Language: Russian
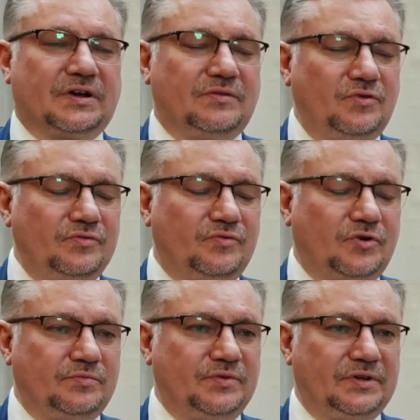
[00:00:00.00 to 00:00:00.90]
игровой
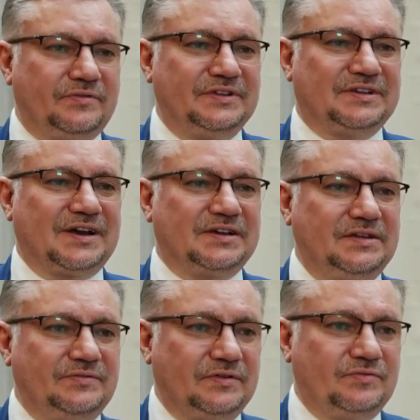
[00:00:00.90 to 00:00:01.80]
форме, в
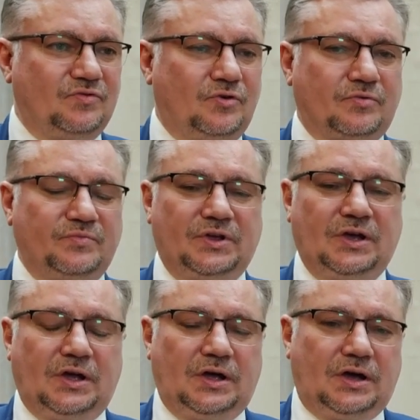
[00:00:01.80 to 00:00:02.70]
интерактивной
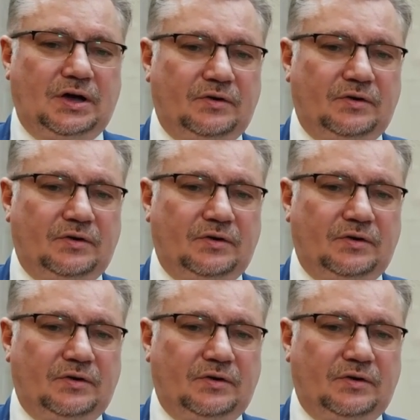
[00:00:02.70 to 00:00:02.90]
форме,